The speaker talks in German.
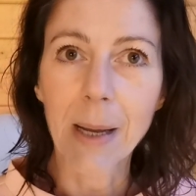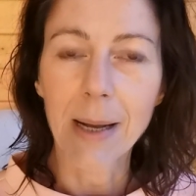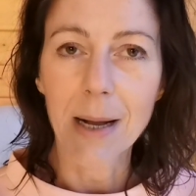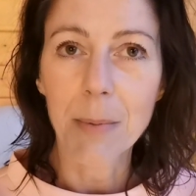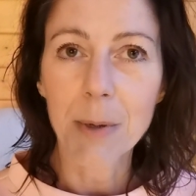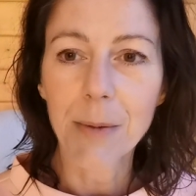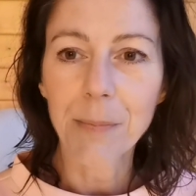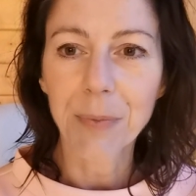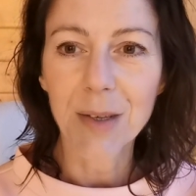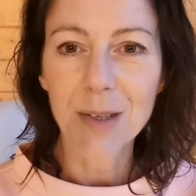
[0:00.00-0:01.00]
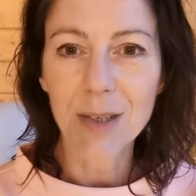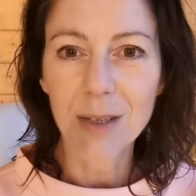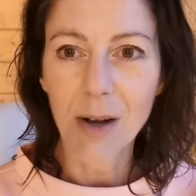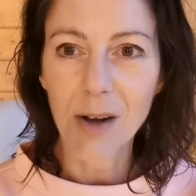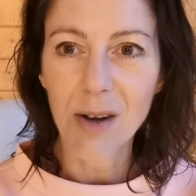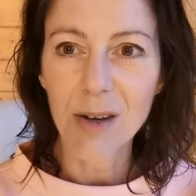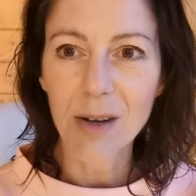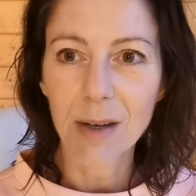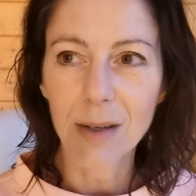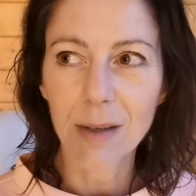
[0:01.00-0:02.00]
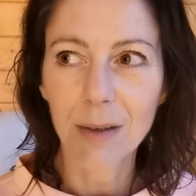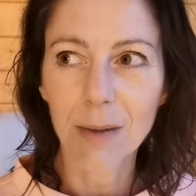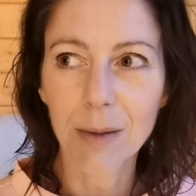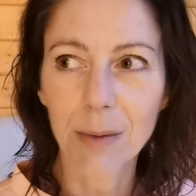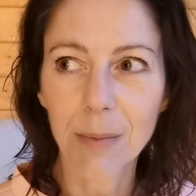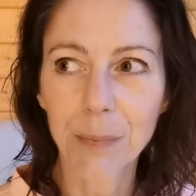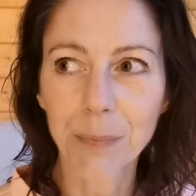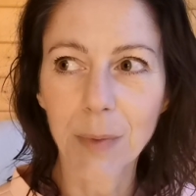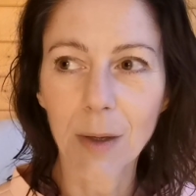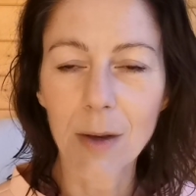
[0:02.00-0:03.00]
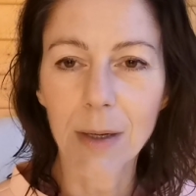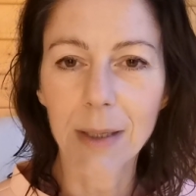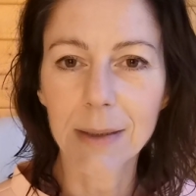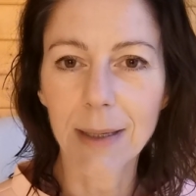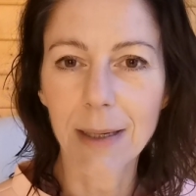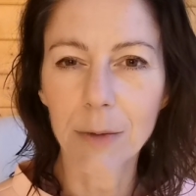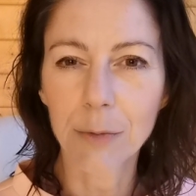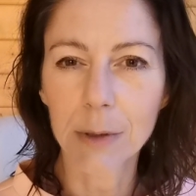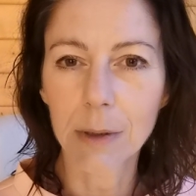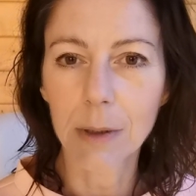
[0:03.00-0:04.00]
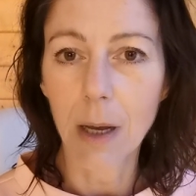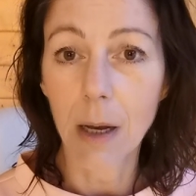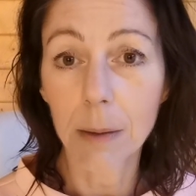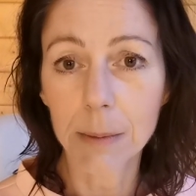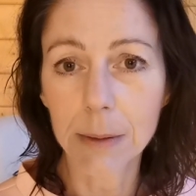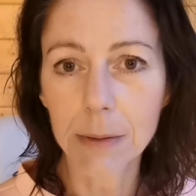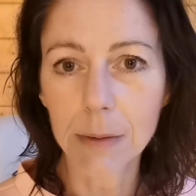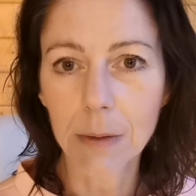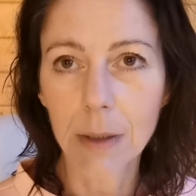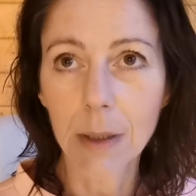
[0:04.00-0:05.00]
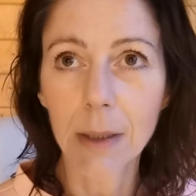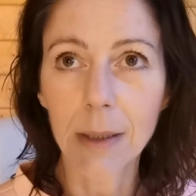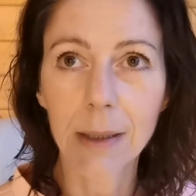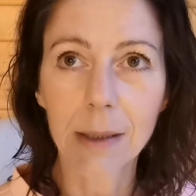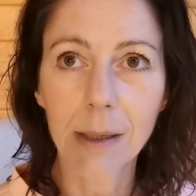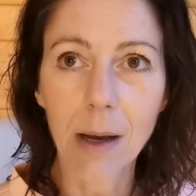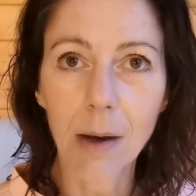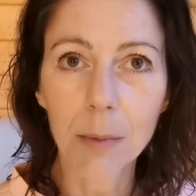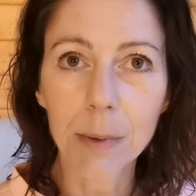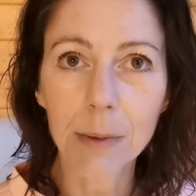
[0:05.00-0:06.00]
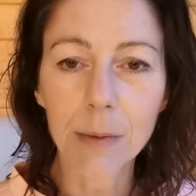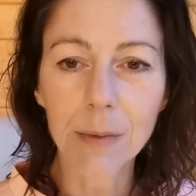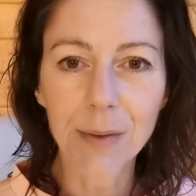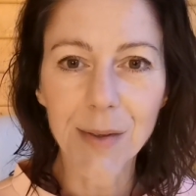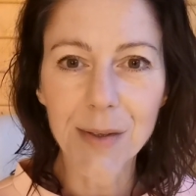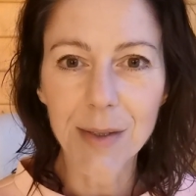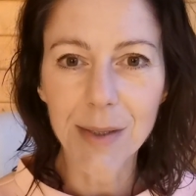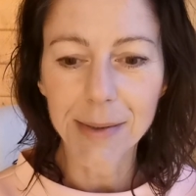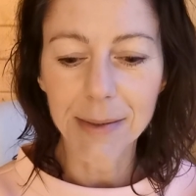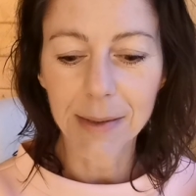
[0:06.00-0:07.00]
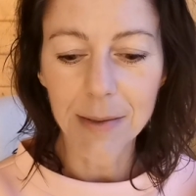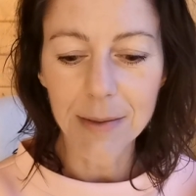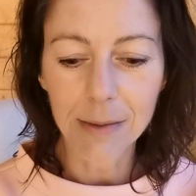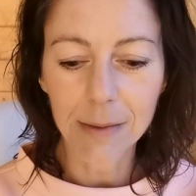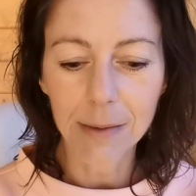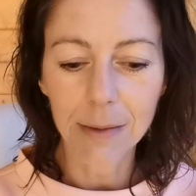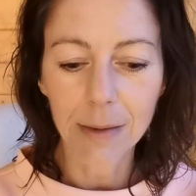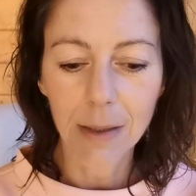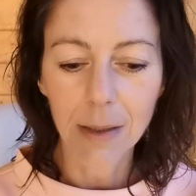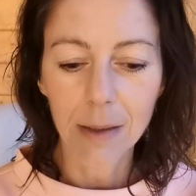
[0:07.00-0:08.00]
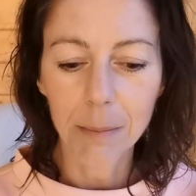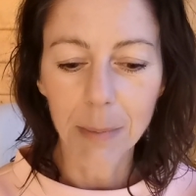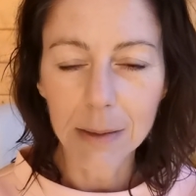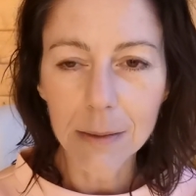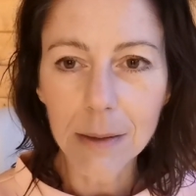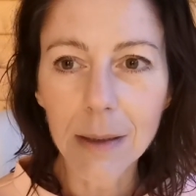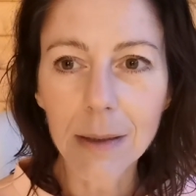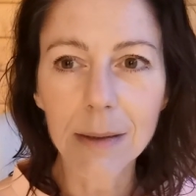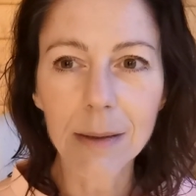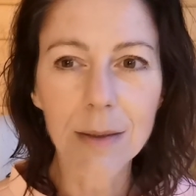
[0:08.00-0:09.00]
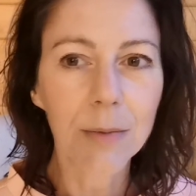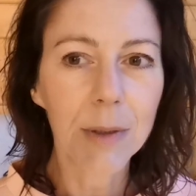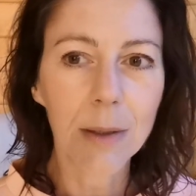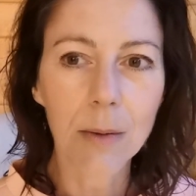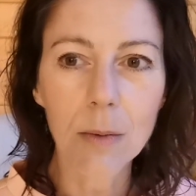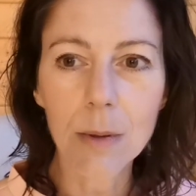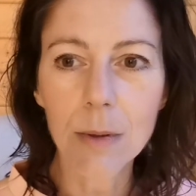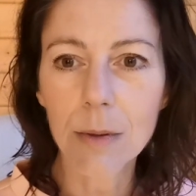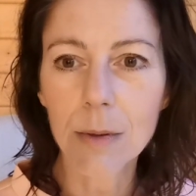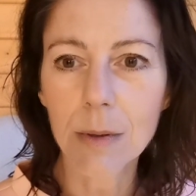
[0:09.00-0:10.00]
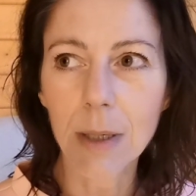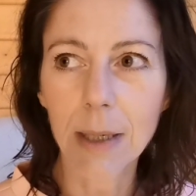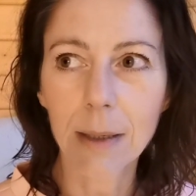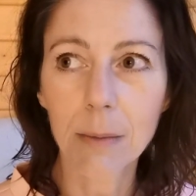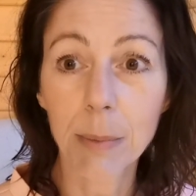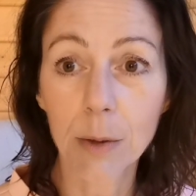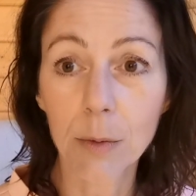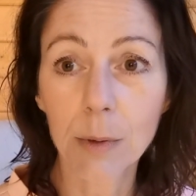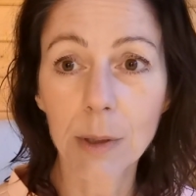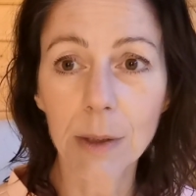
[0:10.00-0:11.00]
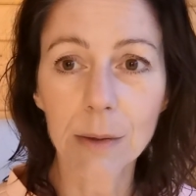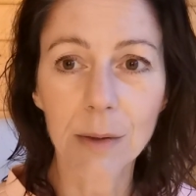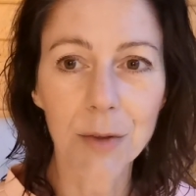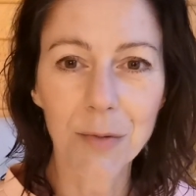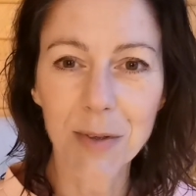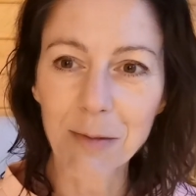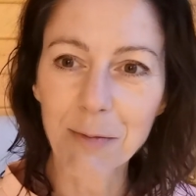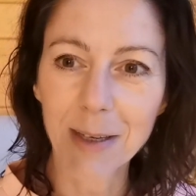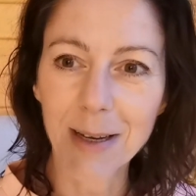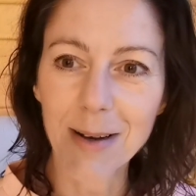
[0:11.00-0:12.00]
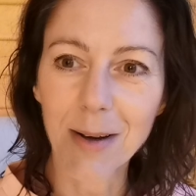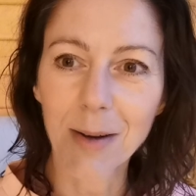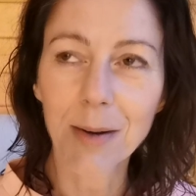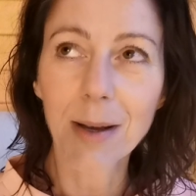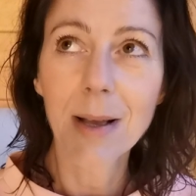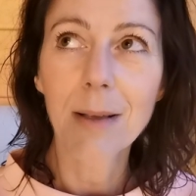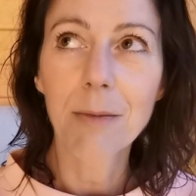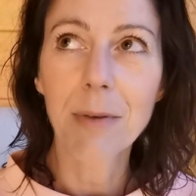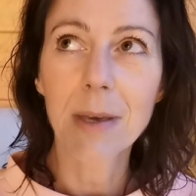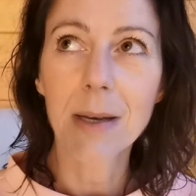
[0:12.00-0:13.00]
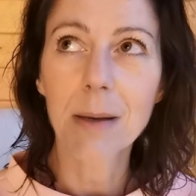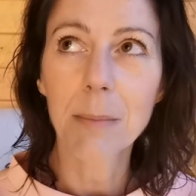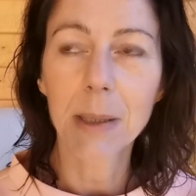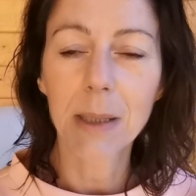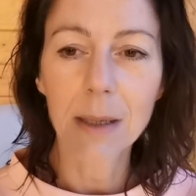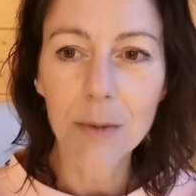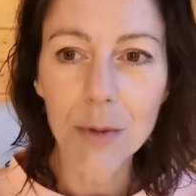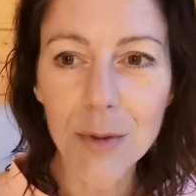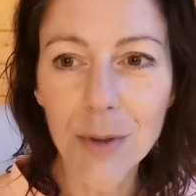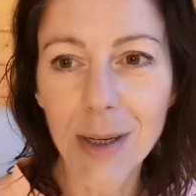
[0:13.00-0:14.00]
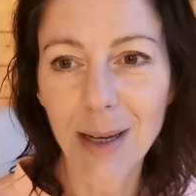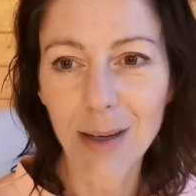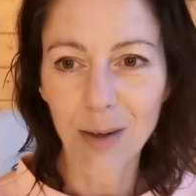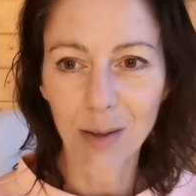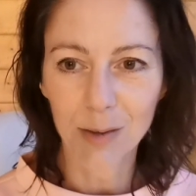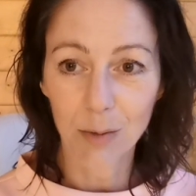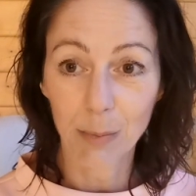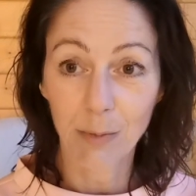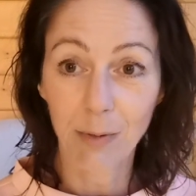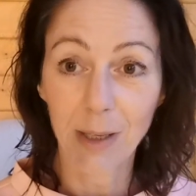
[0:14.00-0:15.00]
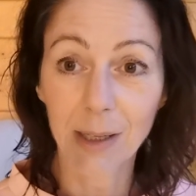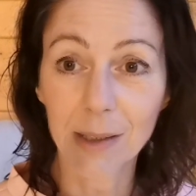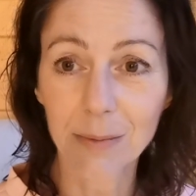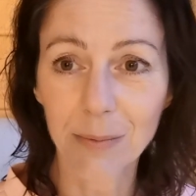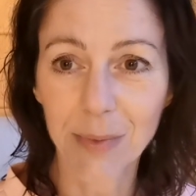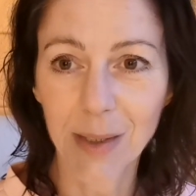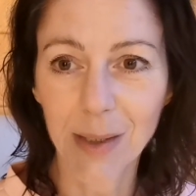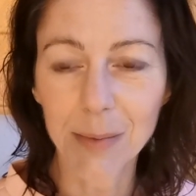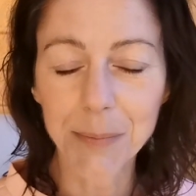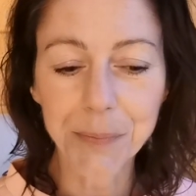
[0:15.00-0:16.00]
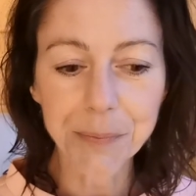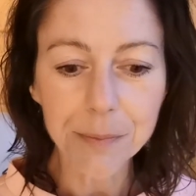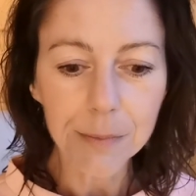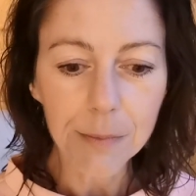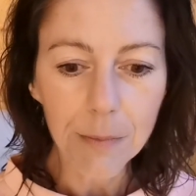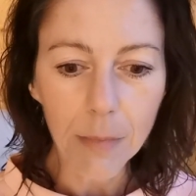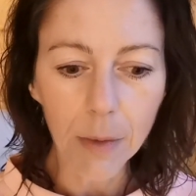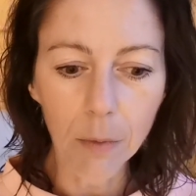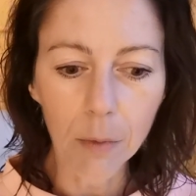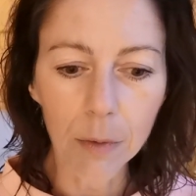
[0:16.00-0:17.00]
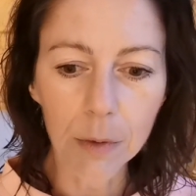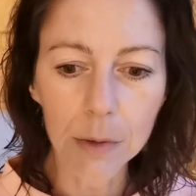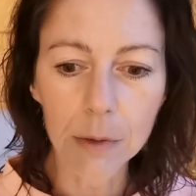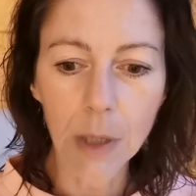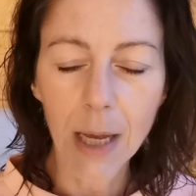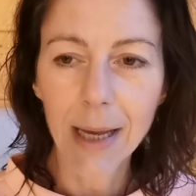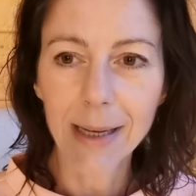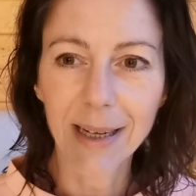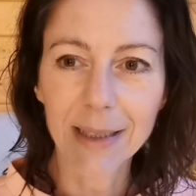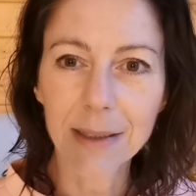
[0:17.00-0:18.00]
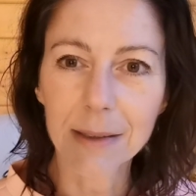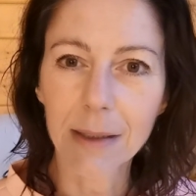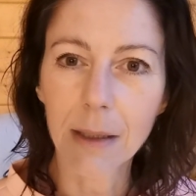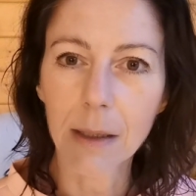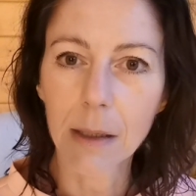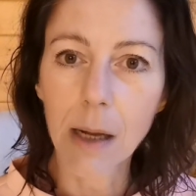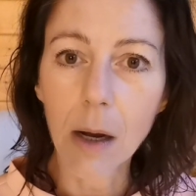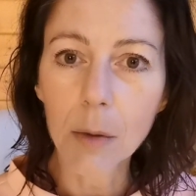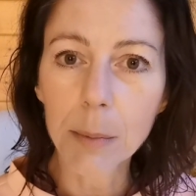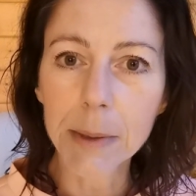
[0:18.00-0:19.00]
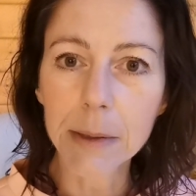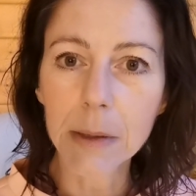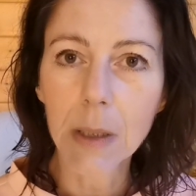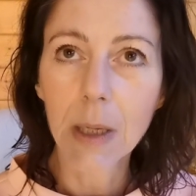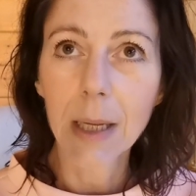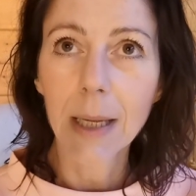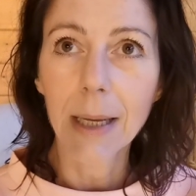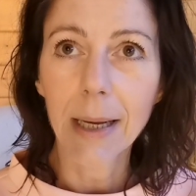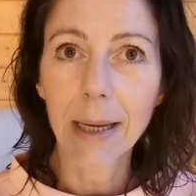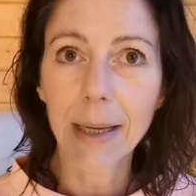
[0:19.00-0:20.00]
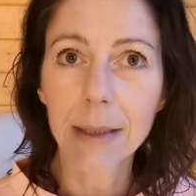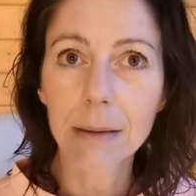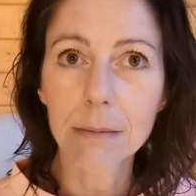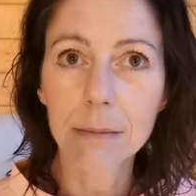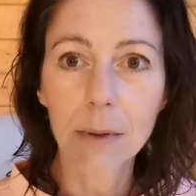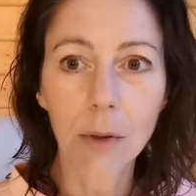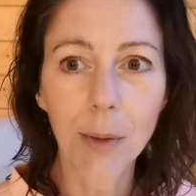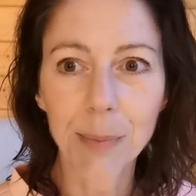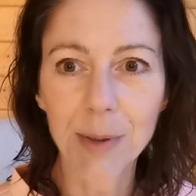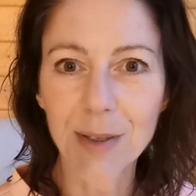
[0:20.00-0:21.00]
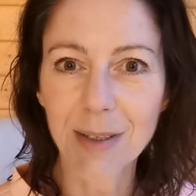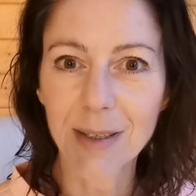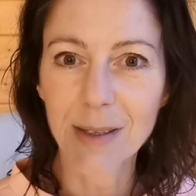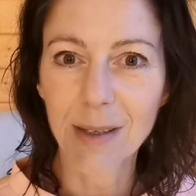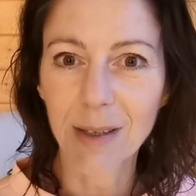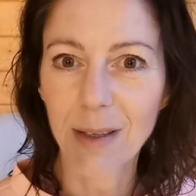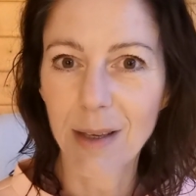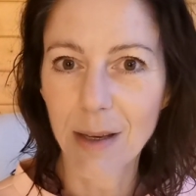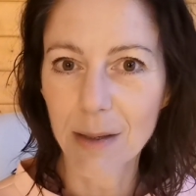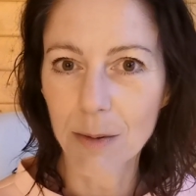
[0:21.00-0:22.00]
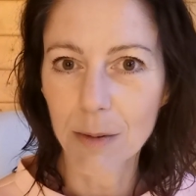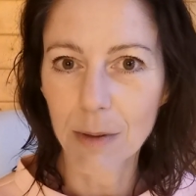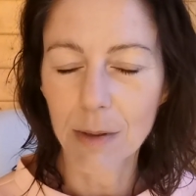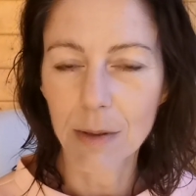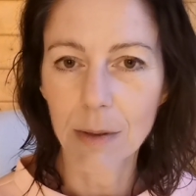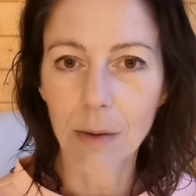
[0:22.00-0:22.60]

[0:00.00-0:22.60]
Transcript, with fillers: Aber das ist auch ähm, ja, ein Teil von Glaube, ein Glaube, dass diese Mantra, diese Wiederholung einen beruhigt, das wissen wir ja auch. Wir beginnen uns sogar auch zu bewegen, ja. Und kann ja dein Glaube an, ob das jetzt Jesus ist